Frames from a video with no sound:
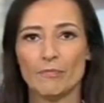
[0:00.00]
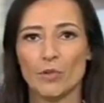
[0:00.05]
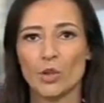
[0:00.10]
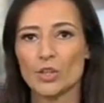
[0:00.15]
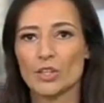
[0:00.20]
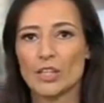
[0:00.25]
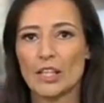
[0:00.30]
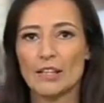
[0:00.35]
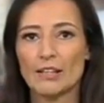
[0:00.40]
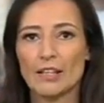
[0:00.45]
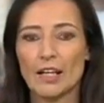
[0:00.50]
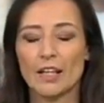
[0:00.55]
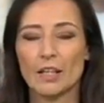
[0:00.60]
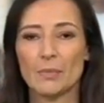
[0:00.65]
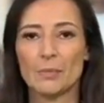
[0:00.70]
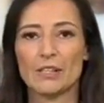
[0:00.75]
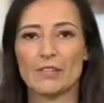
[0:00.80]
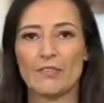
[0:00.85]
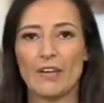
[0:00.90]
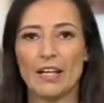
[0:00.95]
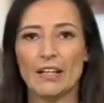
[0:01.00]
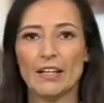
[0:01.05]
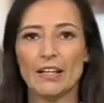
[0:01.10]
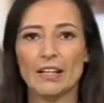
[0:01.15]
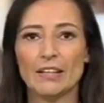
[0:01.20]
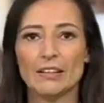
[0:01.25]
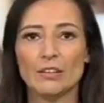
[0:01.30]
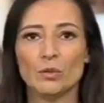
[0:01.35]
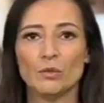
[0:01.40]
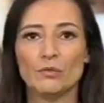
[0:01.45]
Noch zehn Tage bis
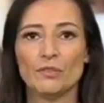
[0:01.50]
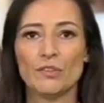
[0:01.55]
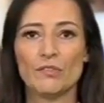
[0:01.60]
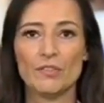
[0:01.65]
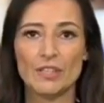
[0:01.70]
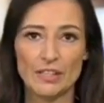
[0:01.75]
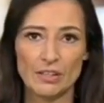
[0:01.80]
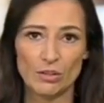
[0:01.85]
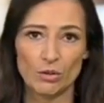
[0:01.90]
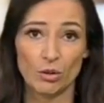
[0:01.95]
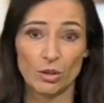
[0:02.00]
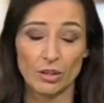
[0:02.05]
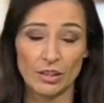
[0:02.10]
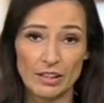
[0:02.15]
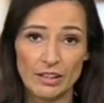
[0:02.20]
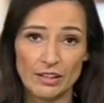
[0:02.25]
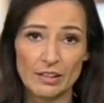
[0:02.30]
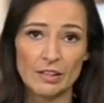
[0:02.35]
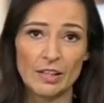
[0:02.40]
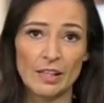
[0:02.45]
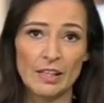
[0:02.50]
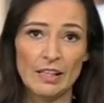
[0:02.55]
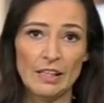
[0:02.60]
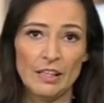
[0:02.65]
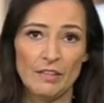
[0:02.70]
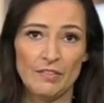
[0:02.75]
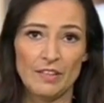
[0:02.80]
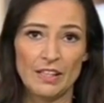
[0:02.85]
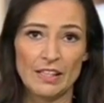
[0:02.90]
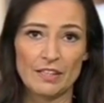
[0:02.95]
Weihnachten und wir wissen noch nicht,
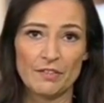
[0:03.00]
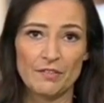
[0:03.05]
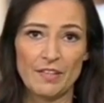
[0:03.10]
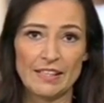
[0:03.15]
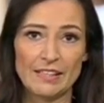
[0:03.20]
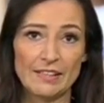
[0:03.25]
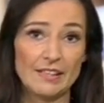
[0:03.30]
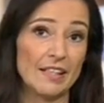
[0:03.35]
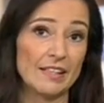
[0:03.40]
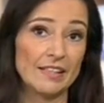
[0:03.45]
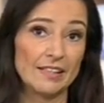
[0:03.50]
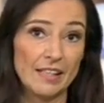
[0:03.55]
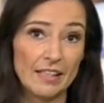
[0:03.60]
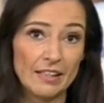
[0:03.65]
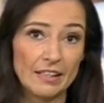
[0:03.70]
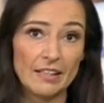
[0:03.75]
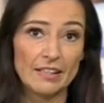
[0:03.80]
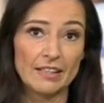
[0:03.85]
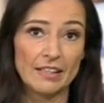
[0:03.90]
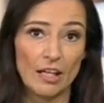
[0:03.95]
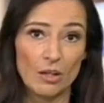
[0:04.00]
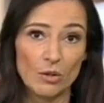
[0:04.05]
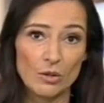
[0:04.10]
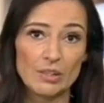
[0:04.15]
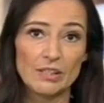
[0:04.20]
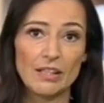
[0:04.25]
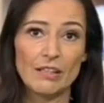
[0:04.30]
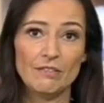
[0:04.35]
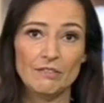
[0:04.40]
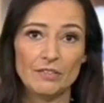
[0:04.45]
wie das Fest tatsächlich
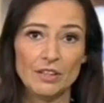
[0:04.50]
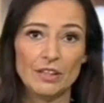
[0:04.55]
aussehen